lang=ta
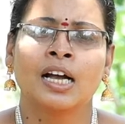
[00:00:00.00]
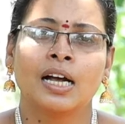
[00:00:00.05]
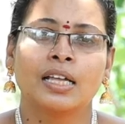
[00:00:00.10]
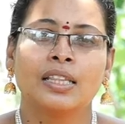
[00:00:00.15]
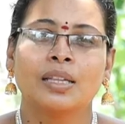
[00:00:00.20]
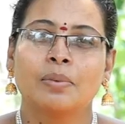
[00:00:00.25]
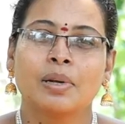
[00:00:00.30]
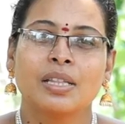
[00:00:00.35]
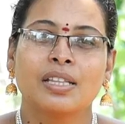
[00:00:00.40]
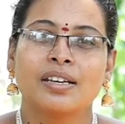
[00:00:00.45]

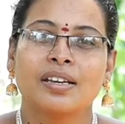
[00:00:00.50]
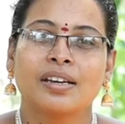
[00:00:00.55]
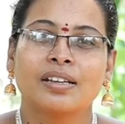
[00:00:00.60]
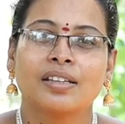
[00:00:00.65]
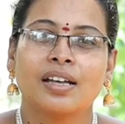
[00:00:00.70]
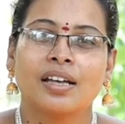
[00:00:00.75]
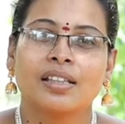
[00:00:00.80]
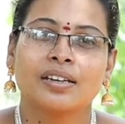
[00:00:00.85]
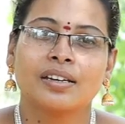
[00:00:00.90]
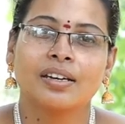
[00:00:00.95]
அதே மாதிரி
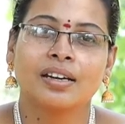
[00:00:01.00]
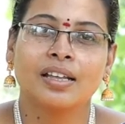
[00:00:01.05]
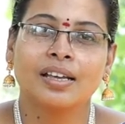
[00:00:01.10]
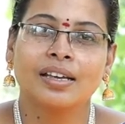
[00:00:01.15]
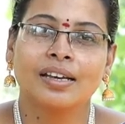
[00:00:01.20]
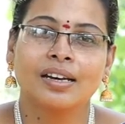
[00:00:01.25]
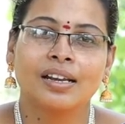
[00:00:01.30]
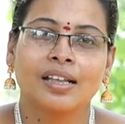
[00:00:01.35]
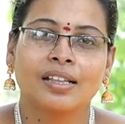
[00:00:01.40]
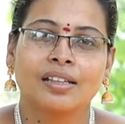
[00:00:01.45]
இருந்தால் அது நிலை
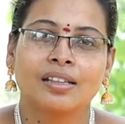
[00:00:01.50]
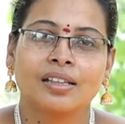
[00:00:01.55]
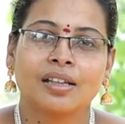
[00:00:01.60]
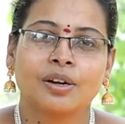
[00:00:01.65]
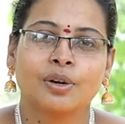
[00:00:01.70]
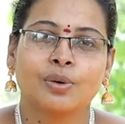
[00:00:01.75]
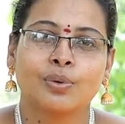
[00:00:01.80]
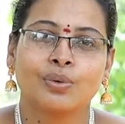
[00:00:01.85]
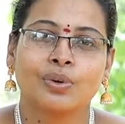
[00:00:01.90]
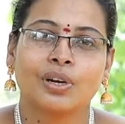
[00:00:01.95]
இல்லாததாக
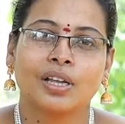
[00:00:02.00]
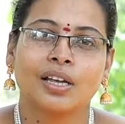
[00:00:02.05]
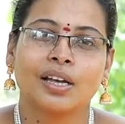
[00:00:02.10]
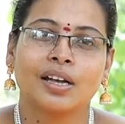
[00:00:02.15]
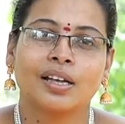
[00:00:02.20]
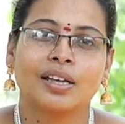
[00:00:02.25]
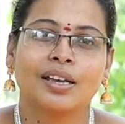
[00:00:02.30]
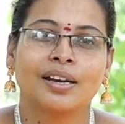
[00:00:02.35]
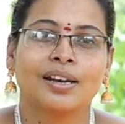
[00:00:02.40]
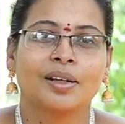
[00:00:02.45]
இருக்கும் இல்லையா
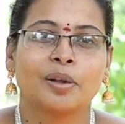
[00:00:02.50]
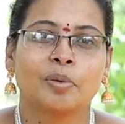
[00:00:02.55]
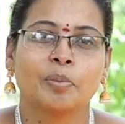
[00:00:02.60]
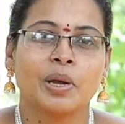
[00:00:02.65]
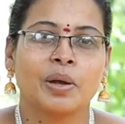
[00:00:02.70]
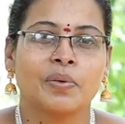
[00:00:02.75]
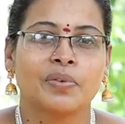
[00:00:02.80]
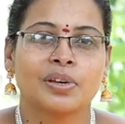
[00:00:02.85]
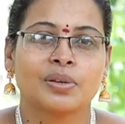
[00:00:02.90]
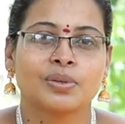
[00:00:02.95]

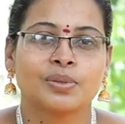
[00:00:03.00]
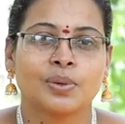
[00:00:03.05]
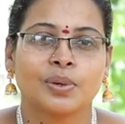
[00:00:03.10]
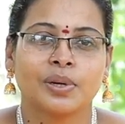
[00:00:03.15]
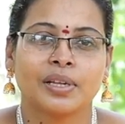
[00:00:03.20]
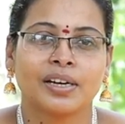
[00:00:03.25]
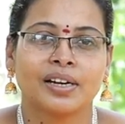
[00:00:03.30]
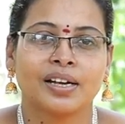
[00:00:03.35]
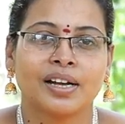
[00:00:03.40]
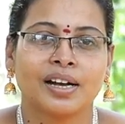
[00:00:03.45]
எல்லாருமே அவருக்கு
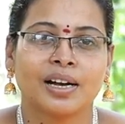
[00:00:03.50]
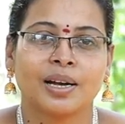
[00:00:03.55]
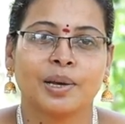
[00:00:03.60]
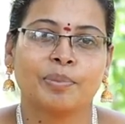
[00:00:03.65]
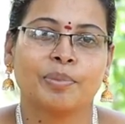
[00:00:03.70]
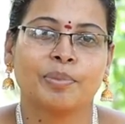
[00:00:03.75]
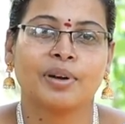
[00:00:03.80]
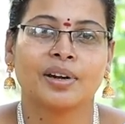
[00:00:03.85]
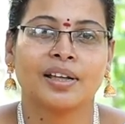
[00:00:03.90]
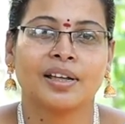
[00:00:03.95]
சொல்லியிருக்காங்க
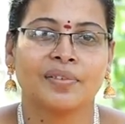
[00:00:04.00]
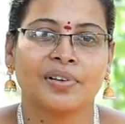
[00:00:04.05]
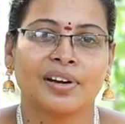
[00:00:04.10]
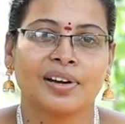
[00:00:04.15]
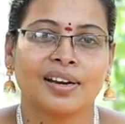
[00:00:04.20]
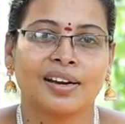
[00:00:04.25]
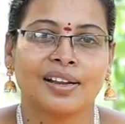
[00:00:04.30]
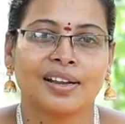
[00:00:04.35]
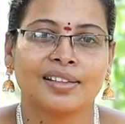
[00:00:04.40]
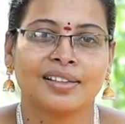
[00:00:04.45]
இப்போ ஆனால் அவர்
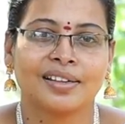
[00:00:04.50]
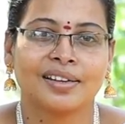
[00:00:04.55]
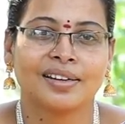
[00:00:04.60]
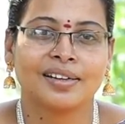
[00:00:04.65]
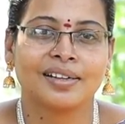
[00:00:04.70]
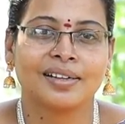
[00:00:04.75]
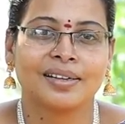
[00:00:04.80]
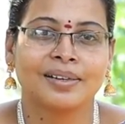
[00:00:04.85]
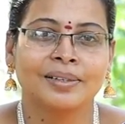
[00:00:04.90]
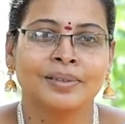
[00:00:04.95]
நல்லா தான்
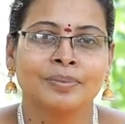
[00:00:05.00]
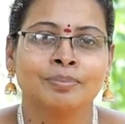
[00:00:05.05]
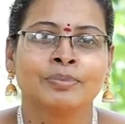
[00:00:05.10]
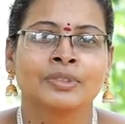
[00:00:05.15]
இருக்கார்